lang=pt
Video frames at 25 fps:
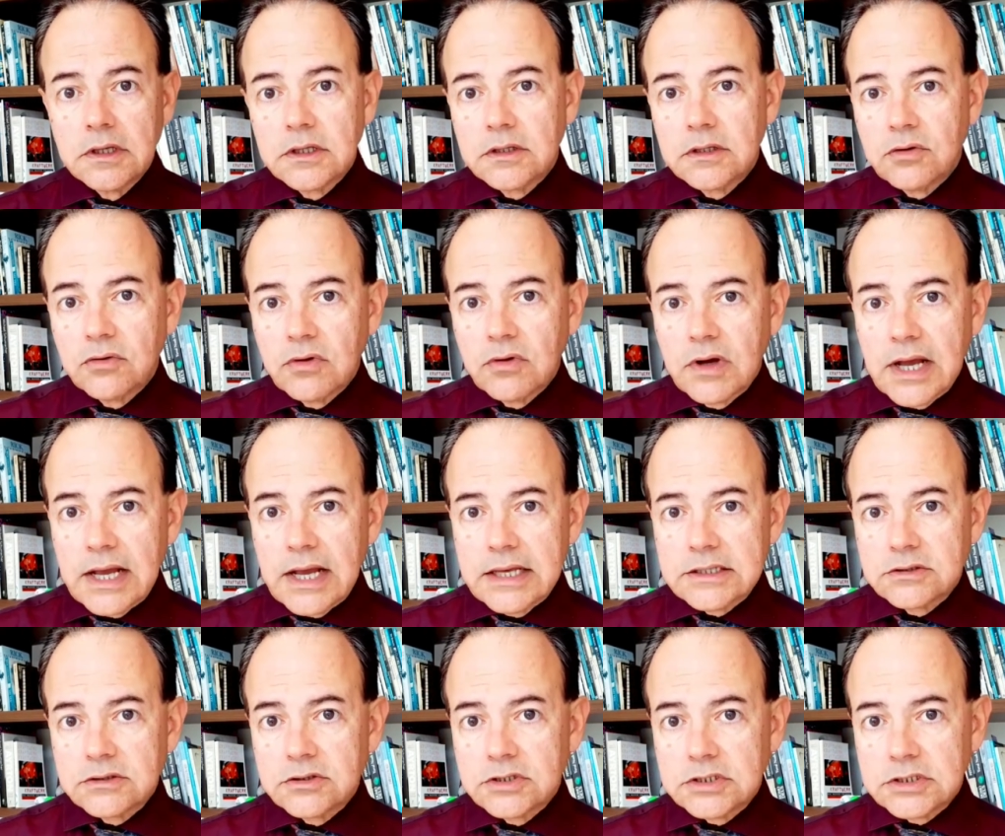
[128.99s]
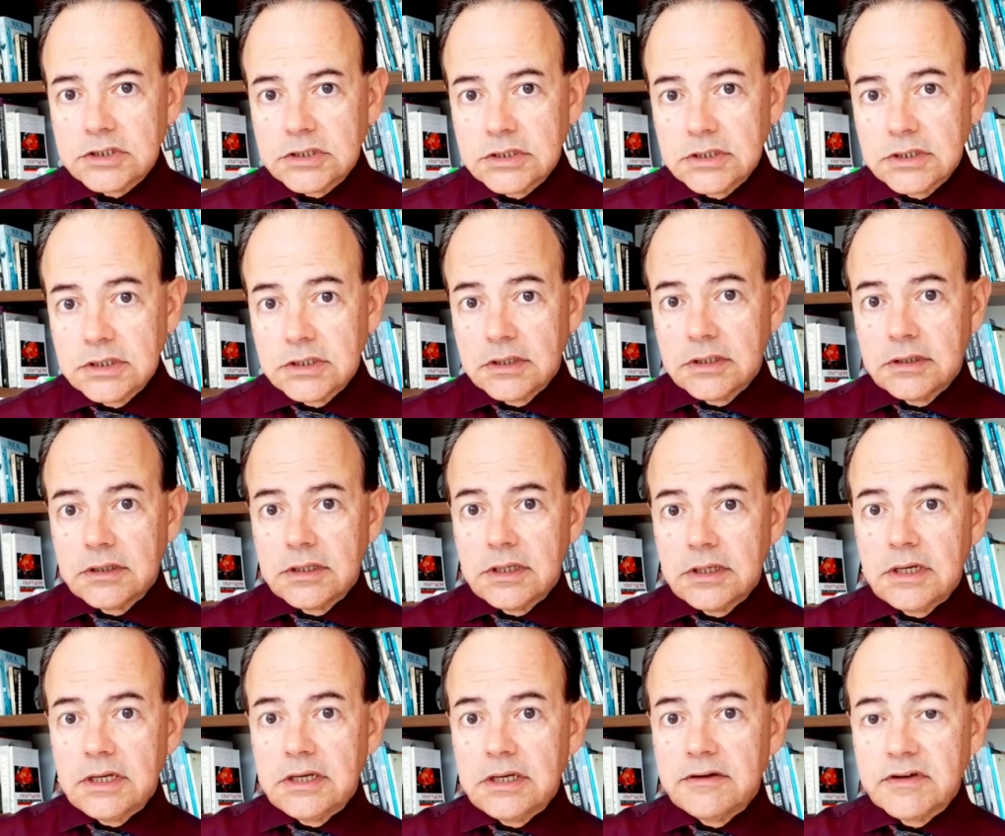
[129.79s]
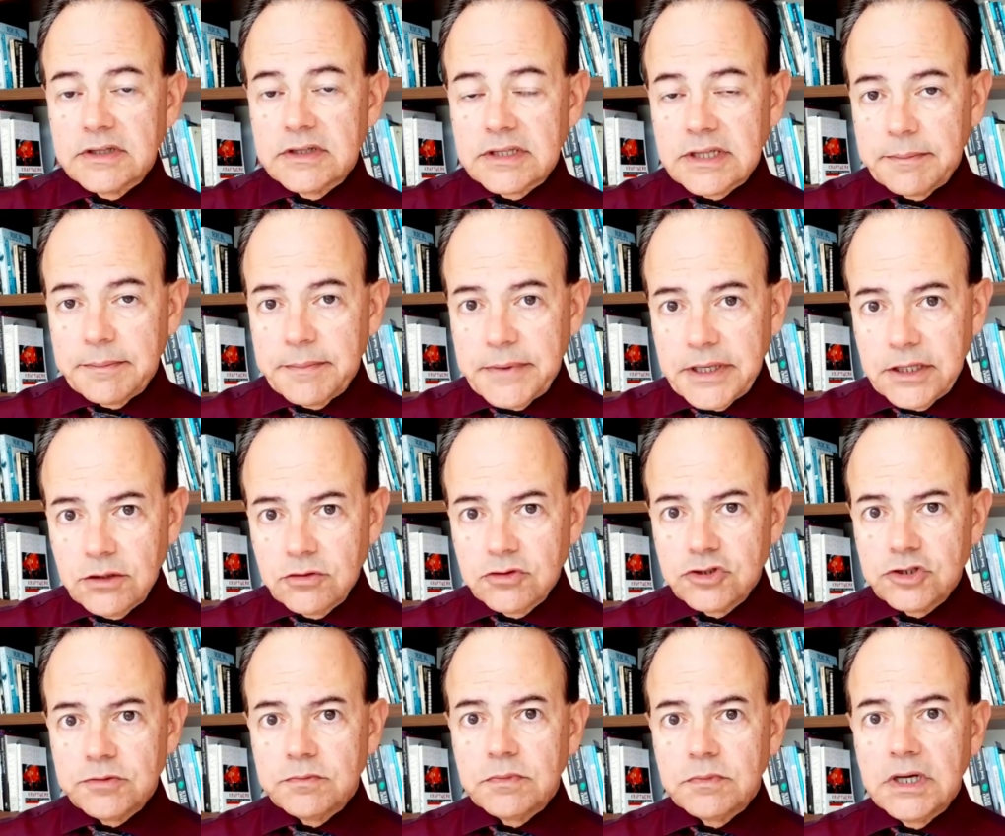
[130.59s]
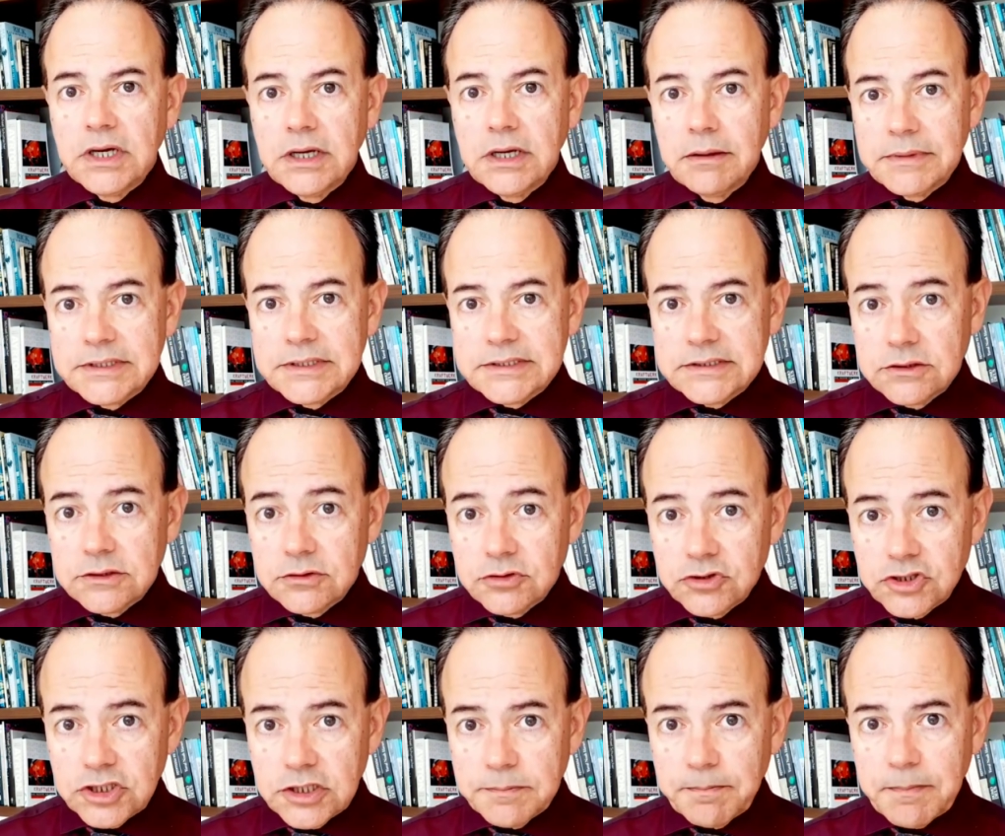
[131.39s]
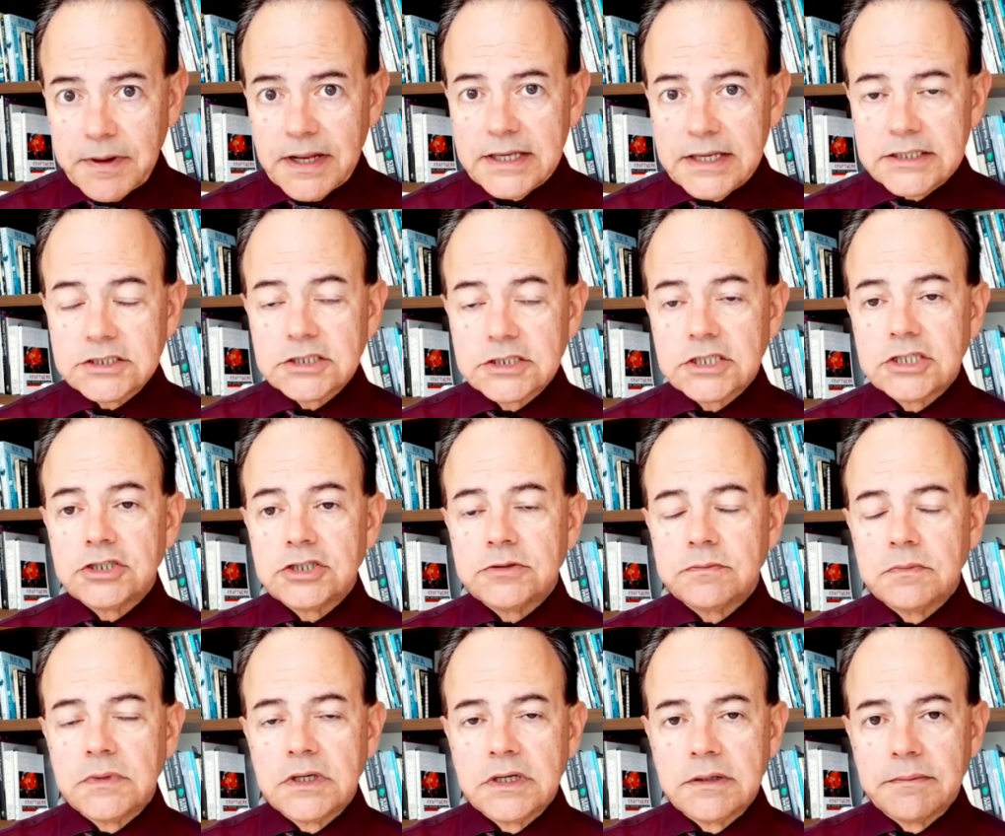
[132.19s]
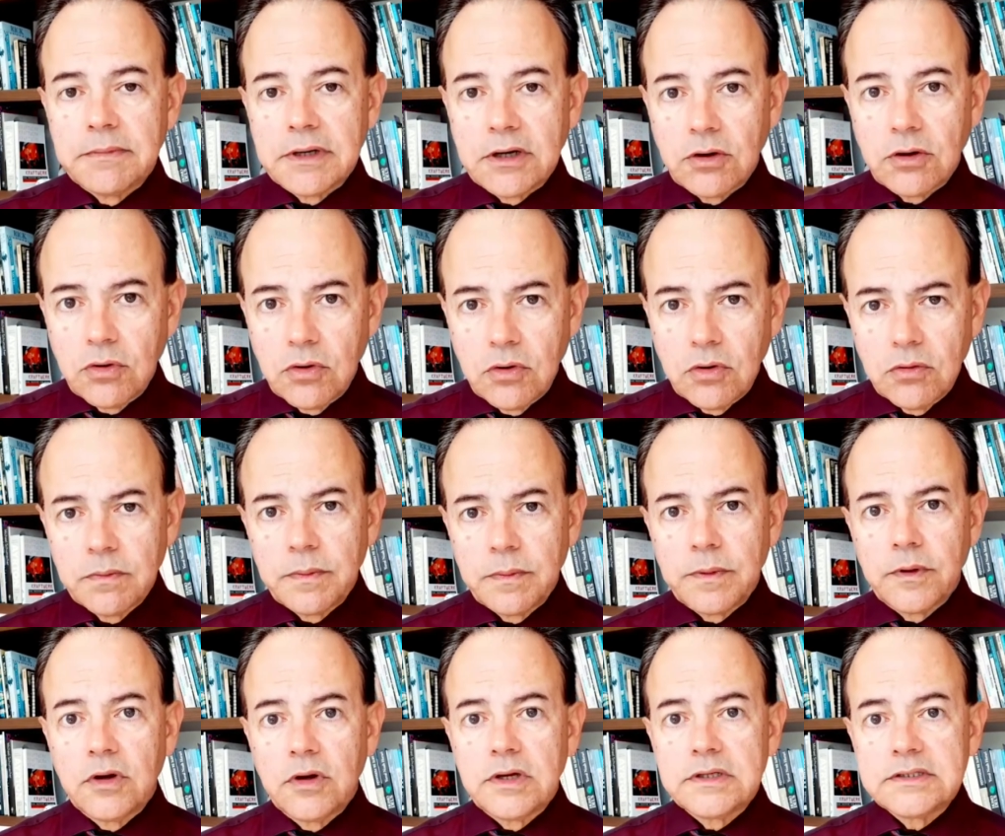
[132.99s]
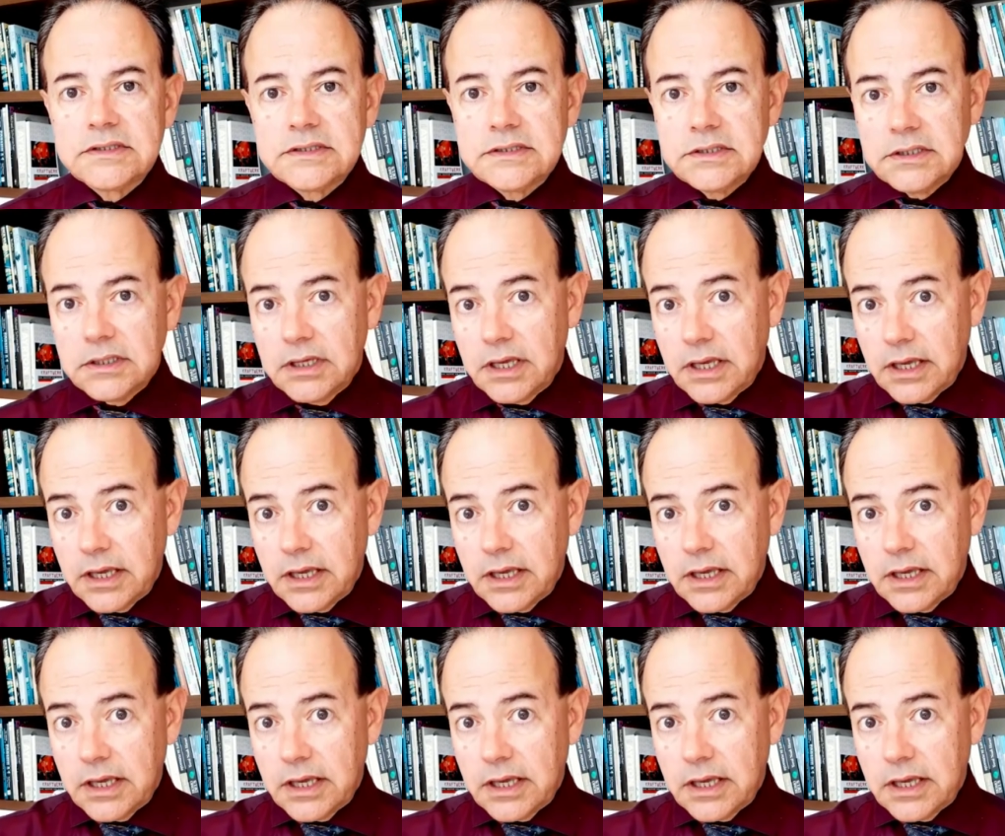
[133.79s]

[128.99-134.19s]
No caso de levantamento de mama, cirurgia plástica de mama com prótese,